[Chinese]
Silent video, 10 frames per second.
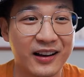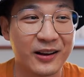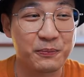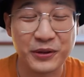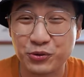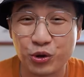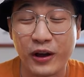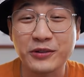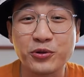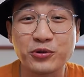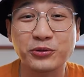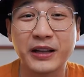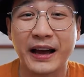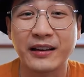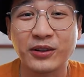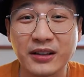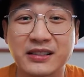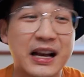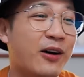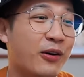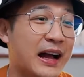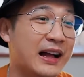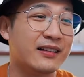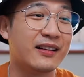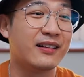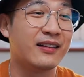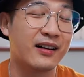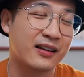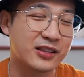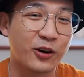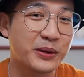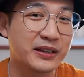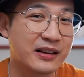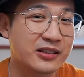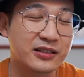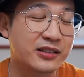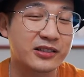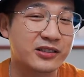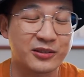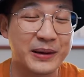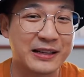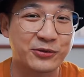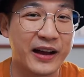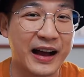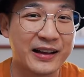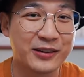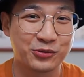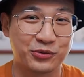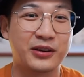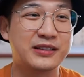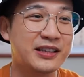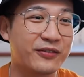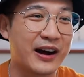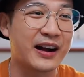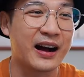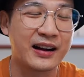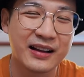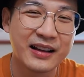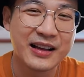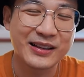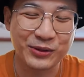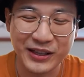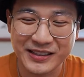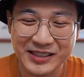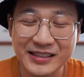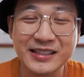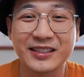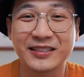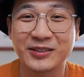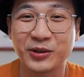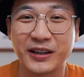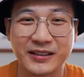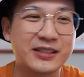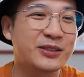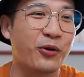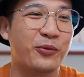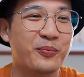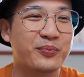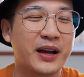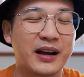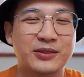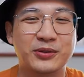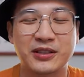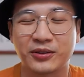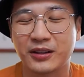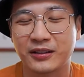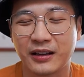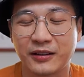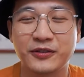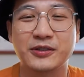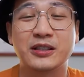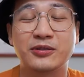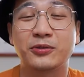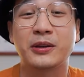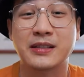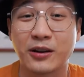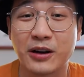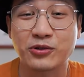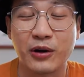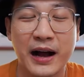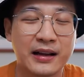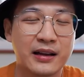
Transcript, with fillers: 啊，比传说中的还要更加好看啊！曹丕当时可是十八岁啊，血气方刚，所以心情呢就很激动。啊，就找到了他的父亲，就对曹操说：“啊，